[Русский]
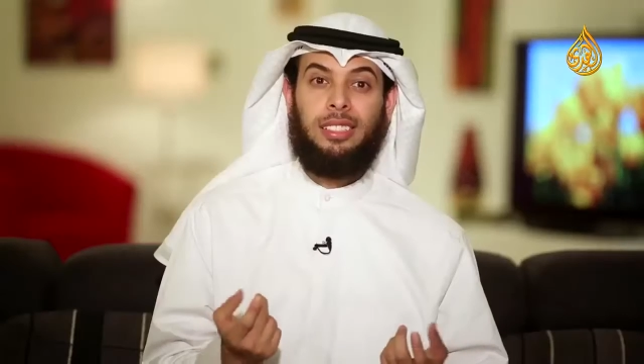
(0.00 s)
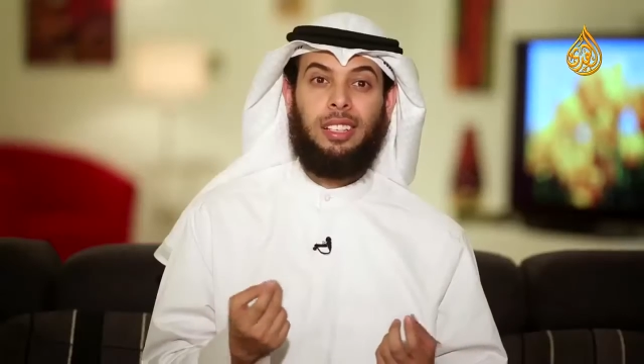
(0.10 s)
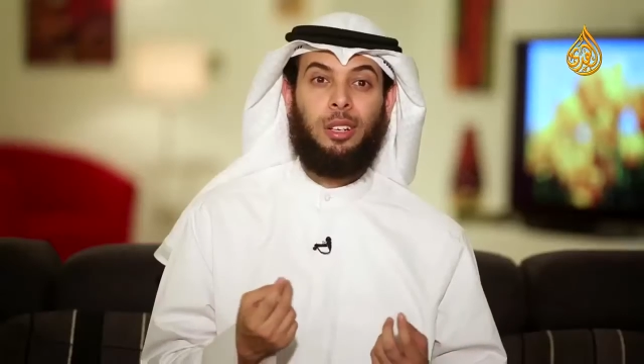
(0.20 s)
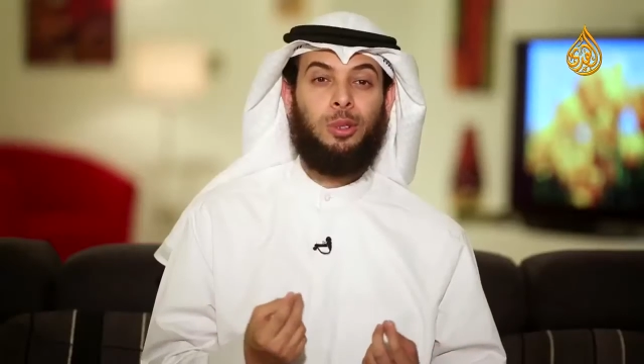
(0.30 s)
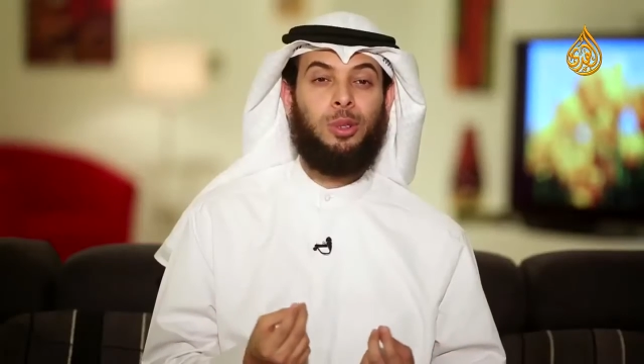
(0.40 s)

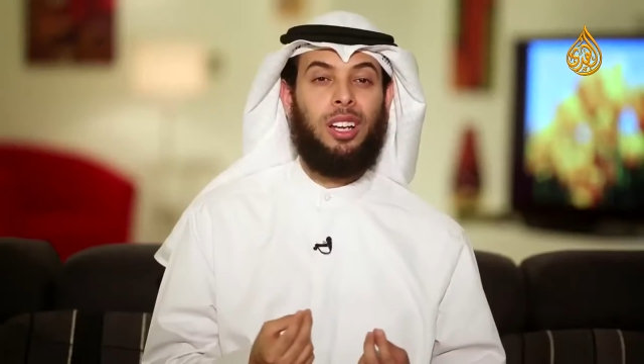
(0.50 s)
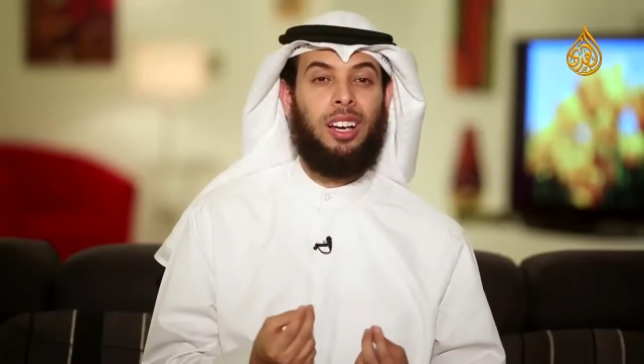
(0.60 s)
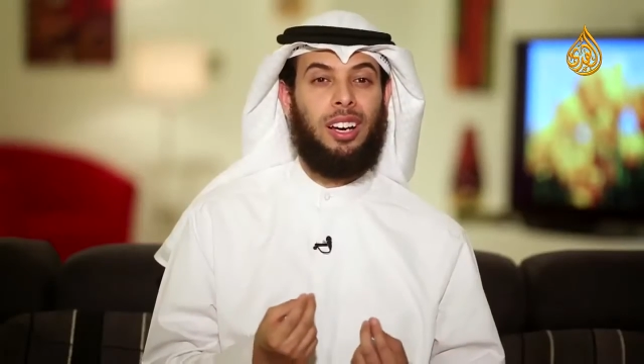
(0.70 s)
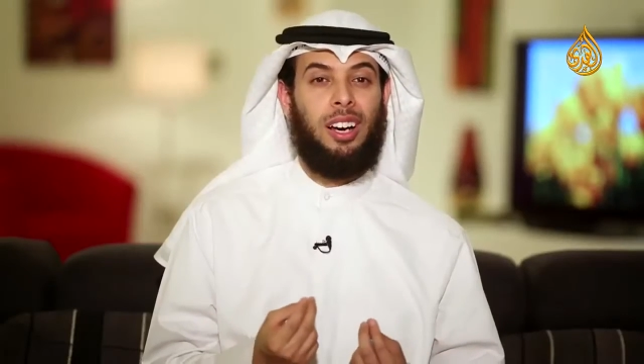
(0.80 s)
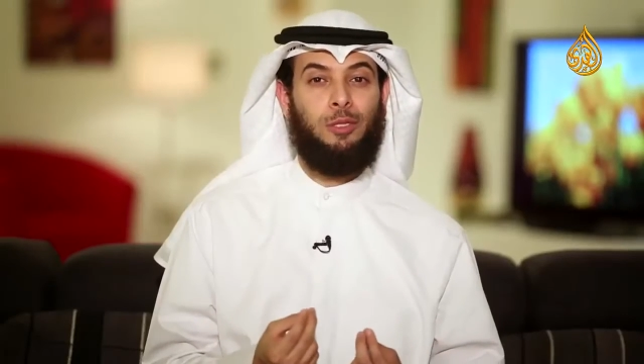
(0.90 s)
Она
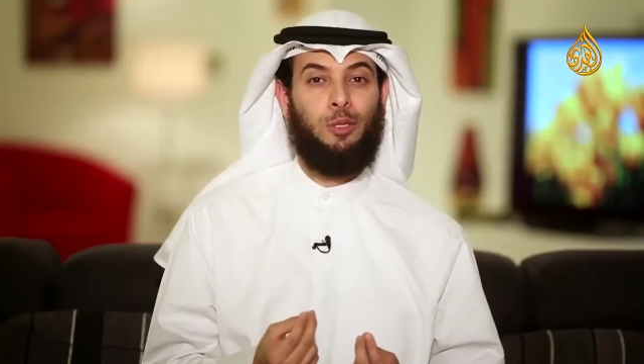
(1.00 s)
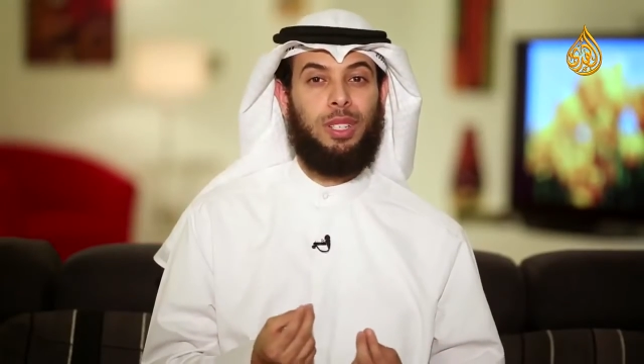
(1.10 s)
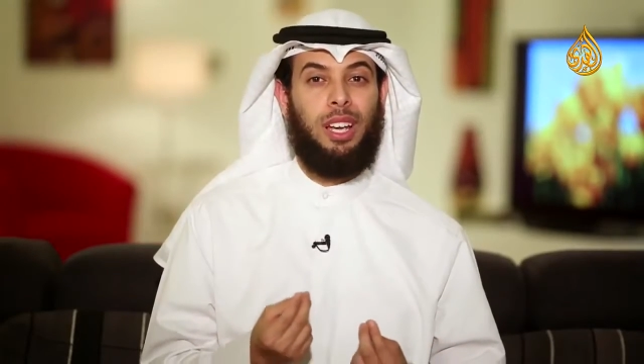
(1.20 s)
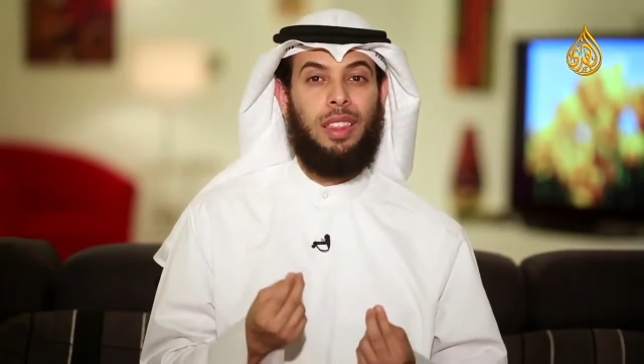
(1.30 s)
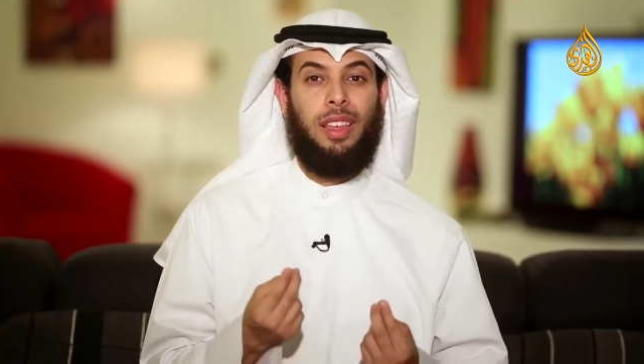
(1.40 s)
говорит,
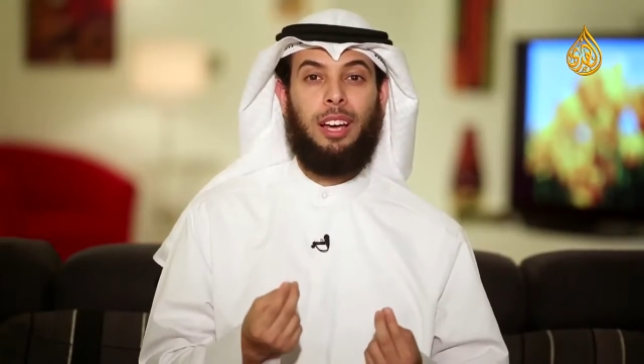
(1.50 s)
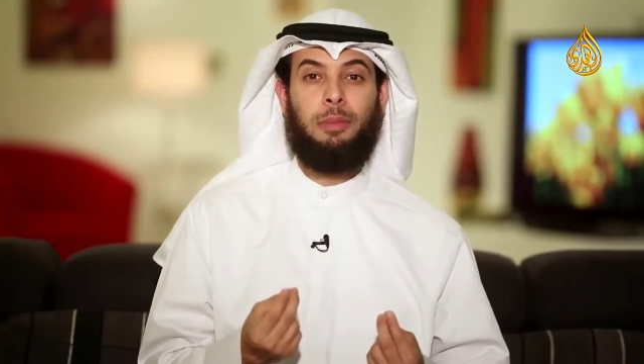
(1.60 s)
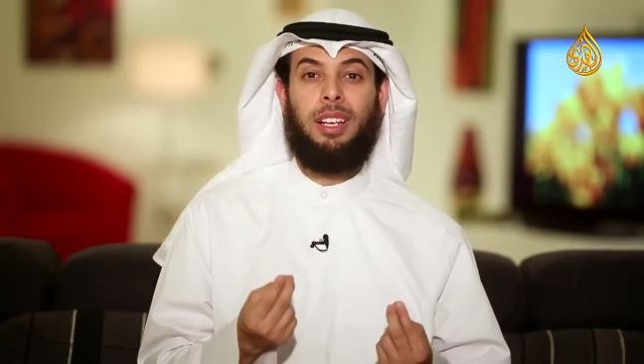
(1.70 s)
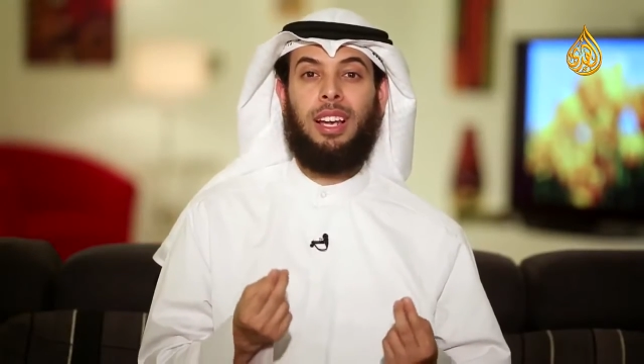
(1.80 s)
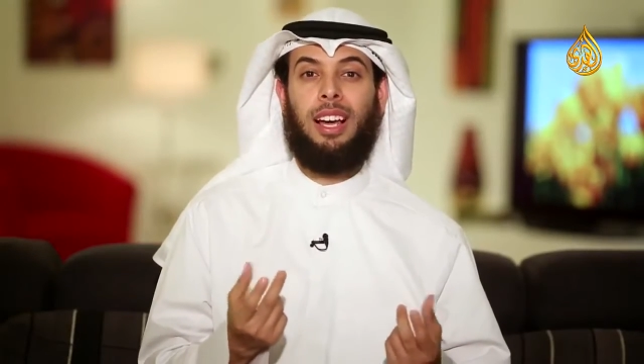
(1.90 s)
«Я
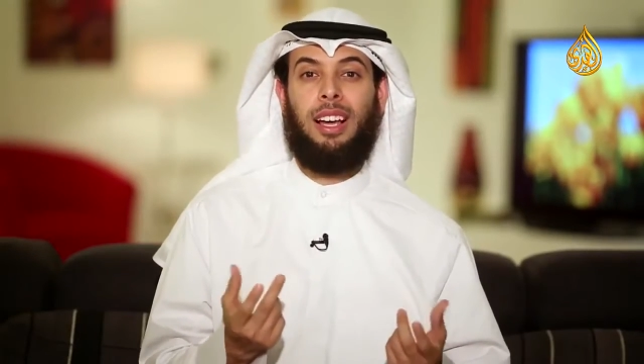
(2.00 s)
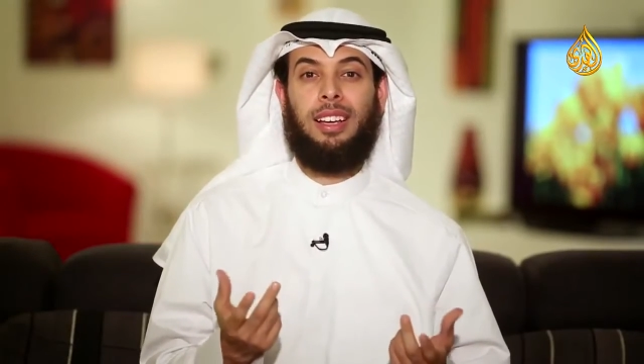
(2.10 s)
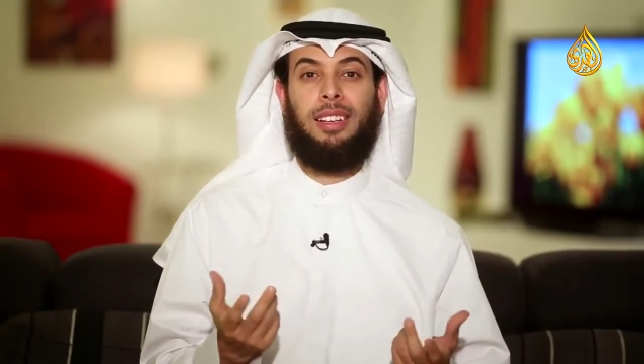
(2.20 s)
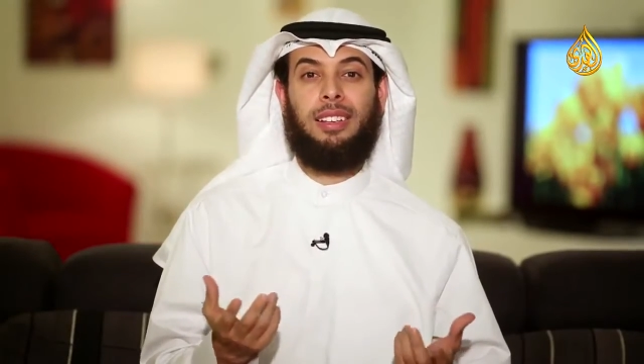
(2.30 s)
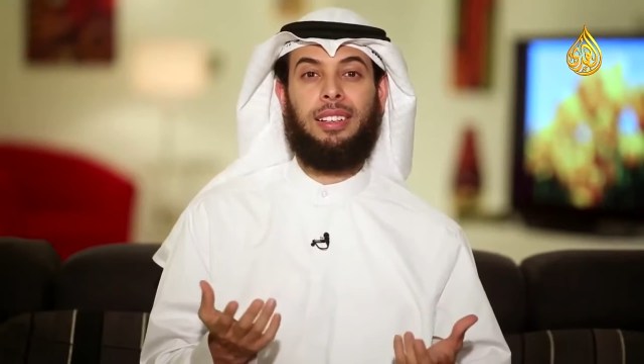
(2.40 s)
боюсь
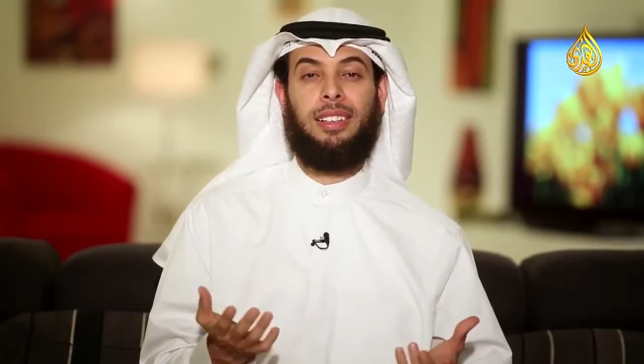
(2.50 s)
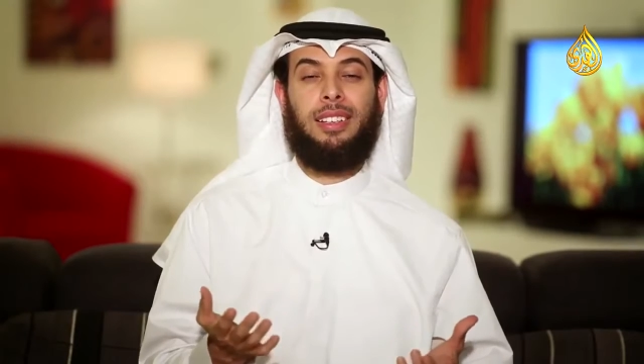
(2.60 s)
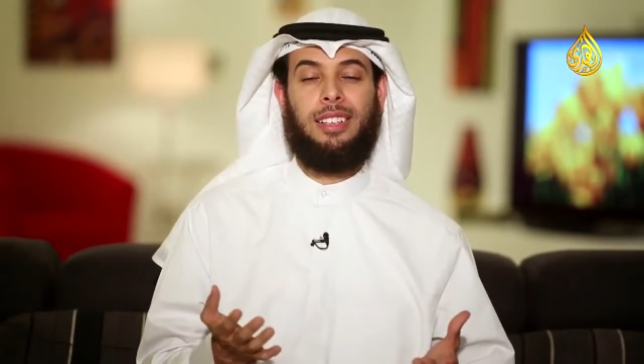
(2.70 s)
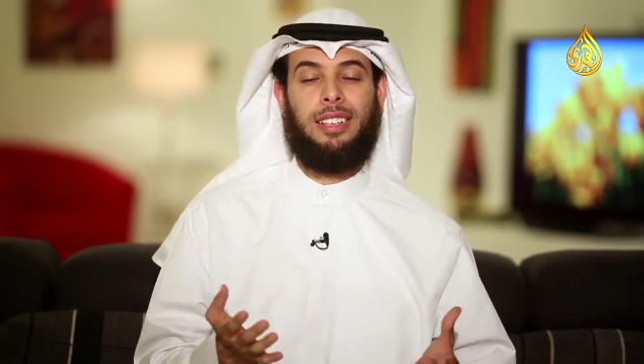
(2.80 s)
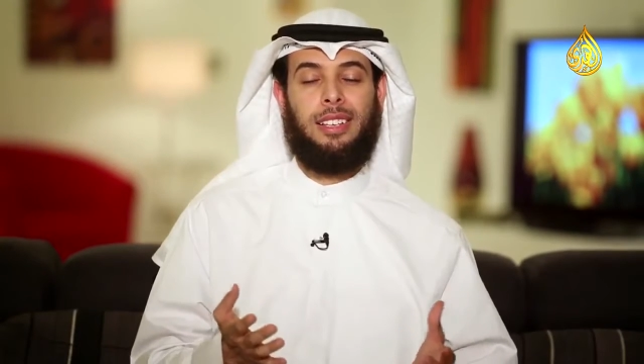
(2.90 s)
наказания
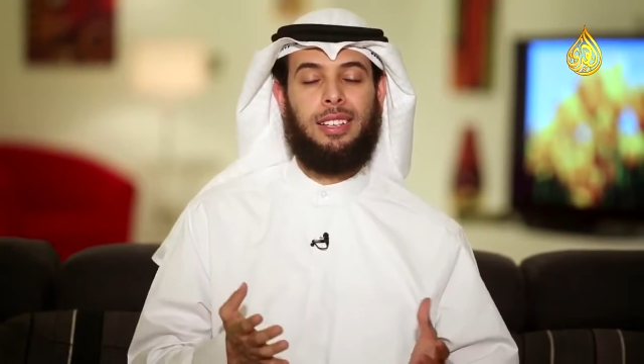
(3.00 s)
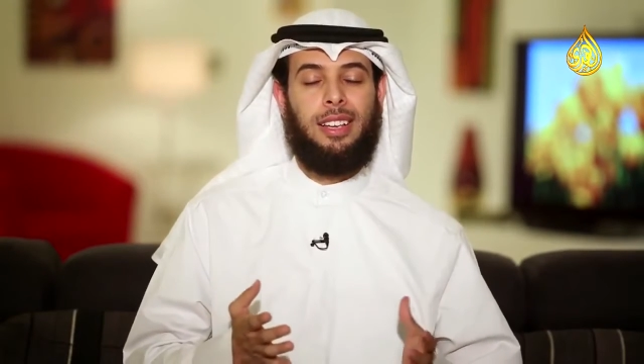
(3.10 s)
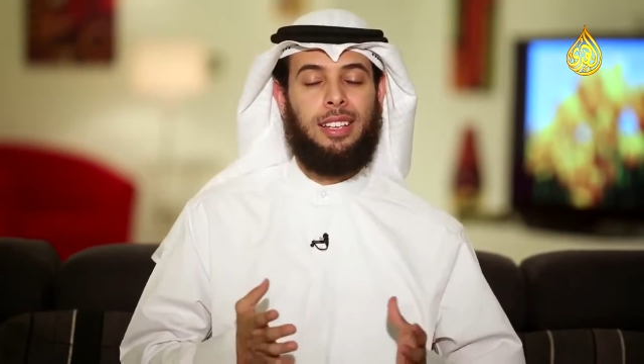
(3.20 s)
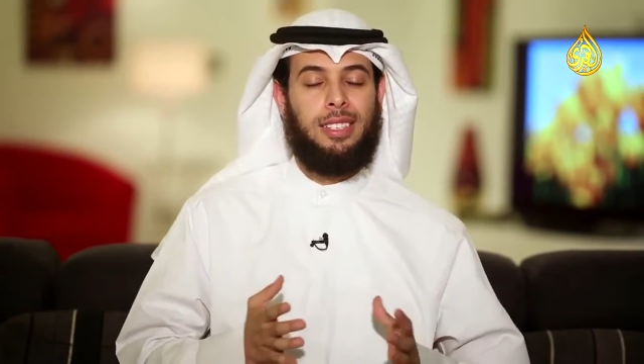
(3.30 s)
Аллаха».